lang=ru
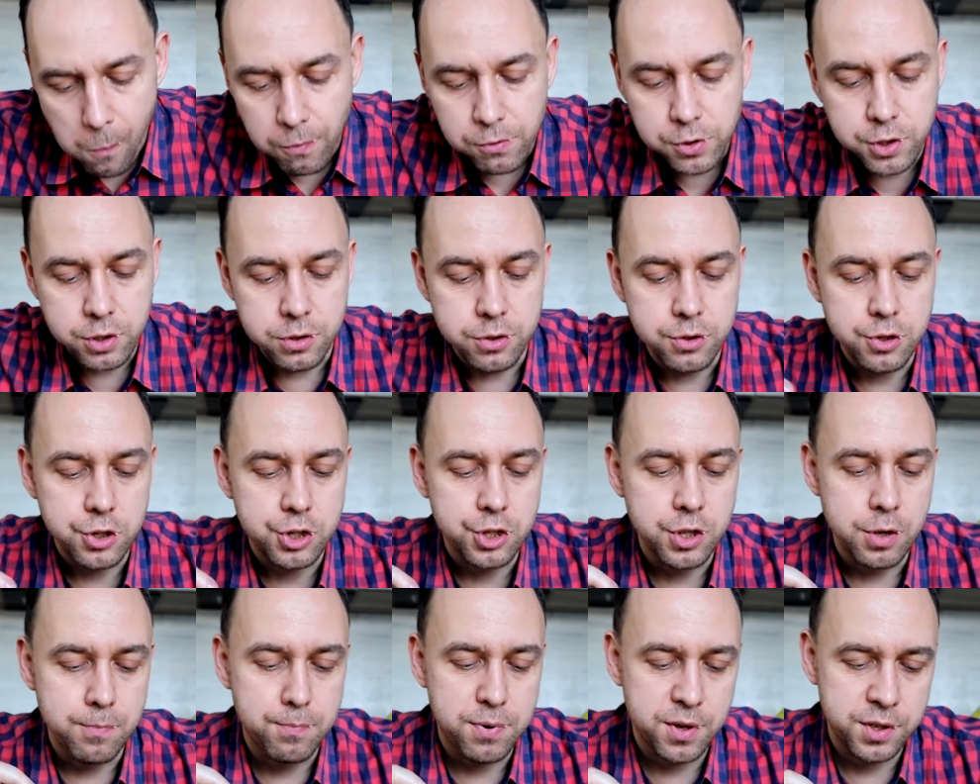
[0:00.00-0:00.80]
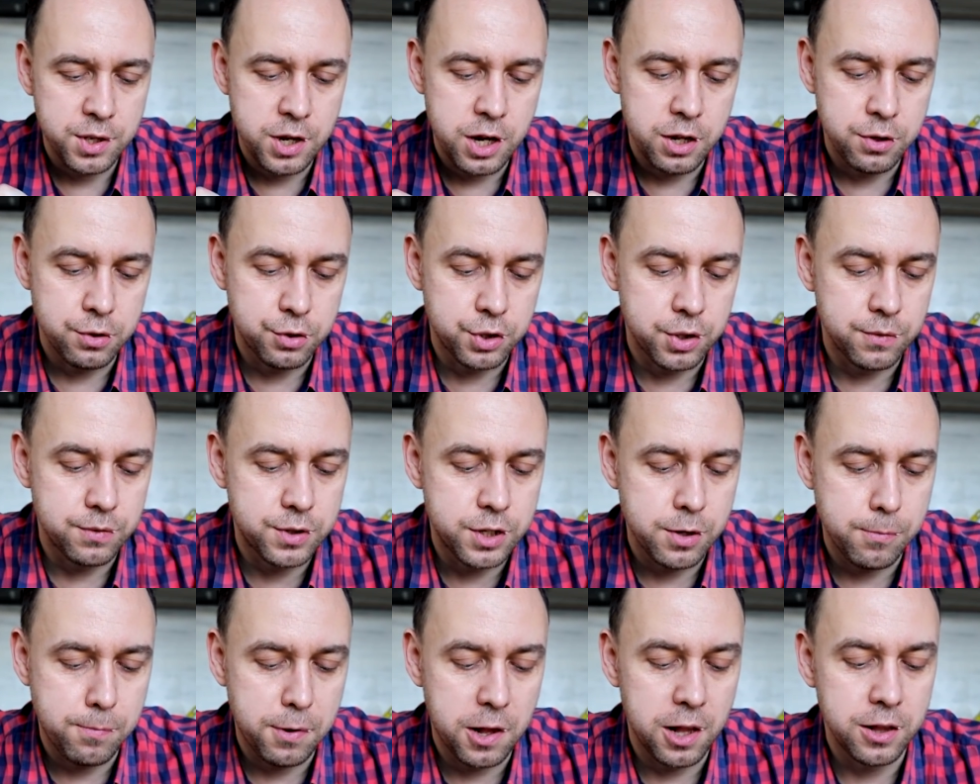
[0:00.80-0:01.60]
Солнечные панели нужно
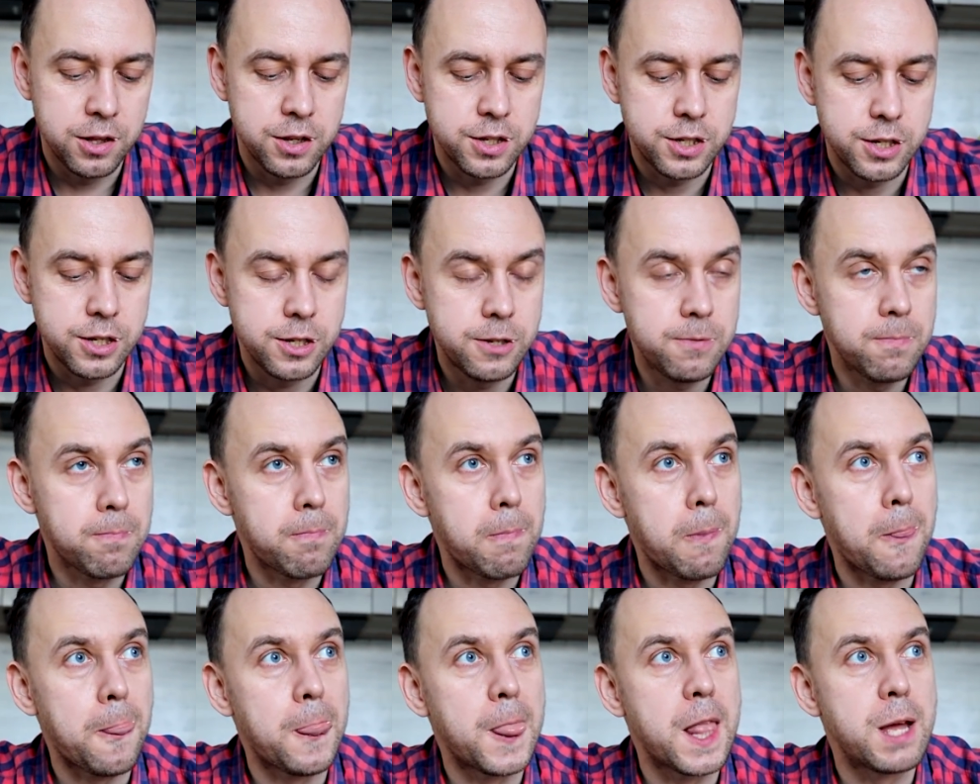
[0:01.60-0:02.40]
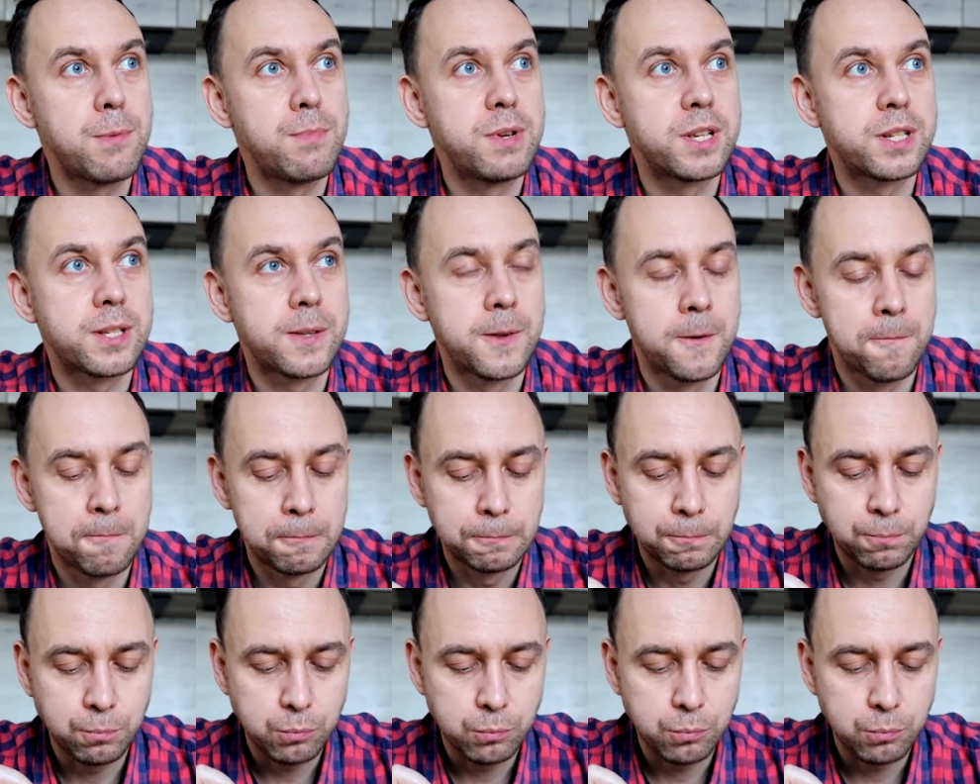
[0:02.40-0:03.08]
все переносить на место.